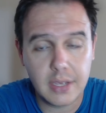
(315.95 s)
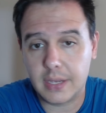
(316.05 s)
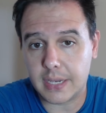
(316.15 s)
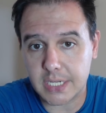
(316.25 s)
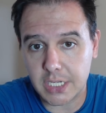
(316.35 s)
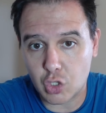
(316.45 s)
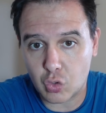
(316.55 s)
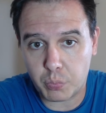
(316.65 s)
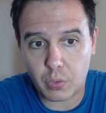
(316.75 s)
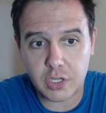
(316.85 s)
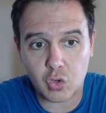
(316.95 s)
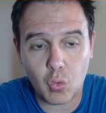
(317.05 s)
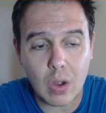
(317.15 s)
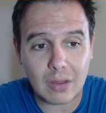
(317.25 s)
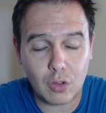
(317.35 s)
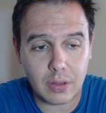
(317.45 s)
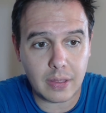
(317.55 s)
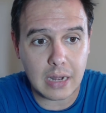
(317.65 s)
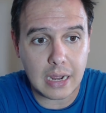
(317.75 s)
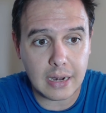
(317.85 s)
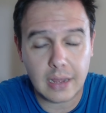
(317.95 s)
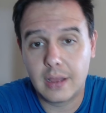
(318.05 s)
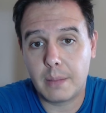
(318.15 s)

que insisto, tú puedes jugar donde te dé la gana,